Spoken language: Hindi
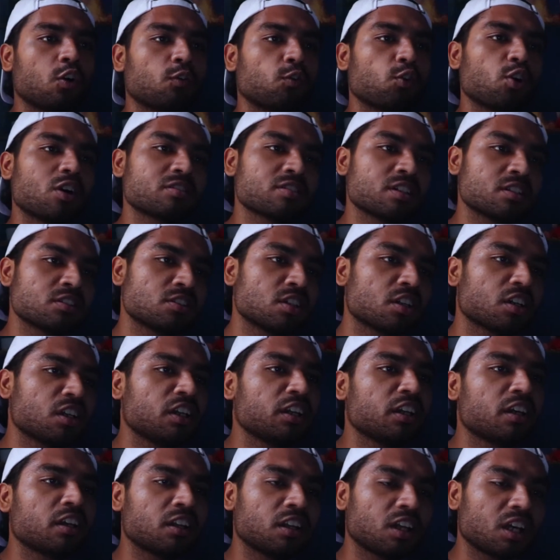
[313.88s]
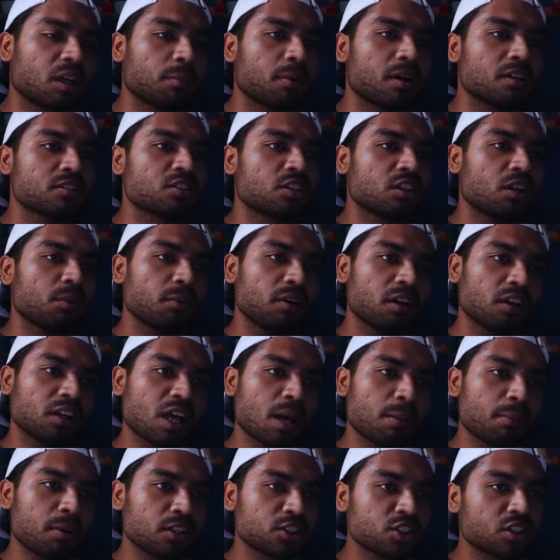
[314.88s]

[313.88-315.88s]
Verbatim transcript: वो यार सेंसर क्लीन करने के बाद से ना मेरा कैमरा